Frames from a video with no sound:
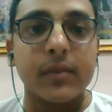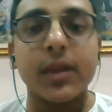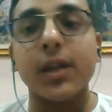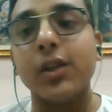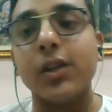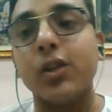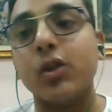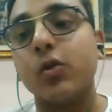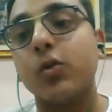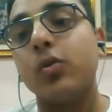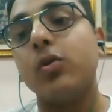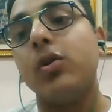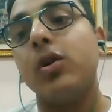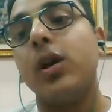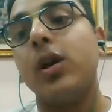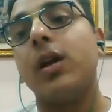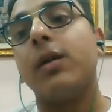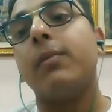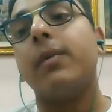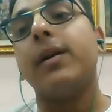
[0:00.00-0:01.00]
नहीं तो
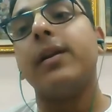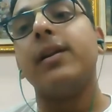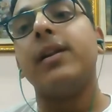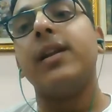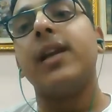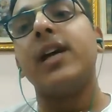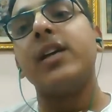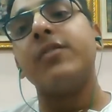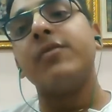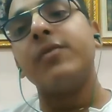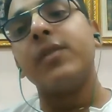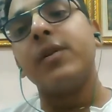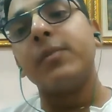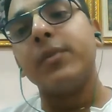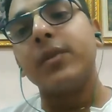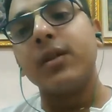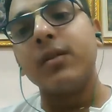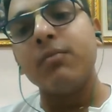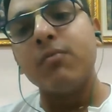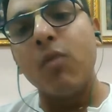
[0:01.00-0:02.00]
हमारी लाइफ में
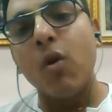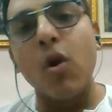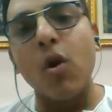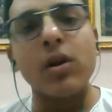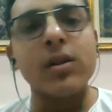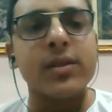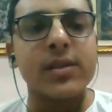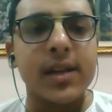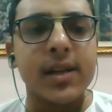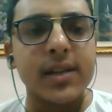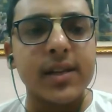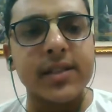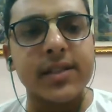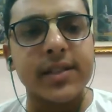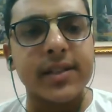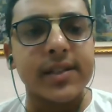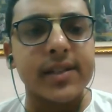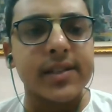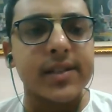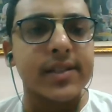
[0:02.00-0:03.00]
अभी तक बहुत सारे
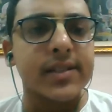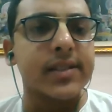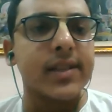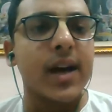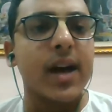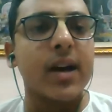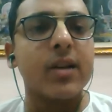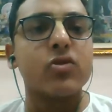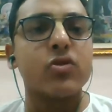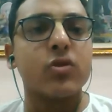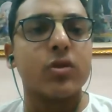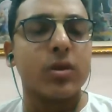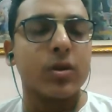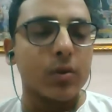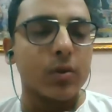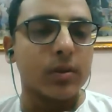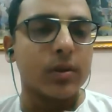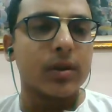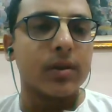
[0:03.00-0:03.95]
चेंजेस आ चुके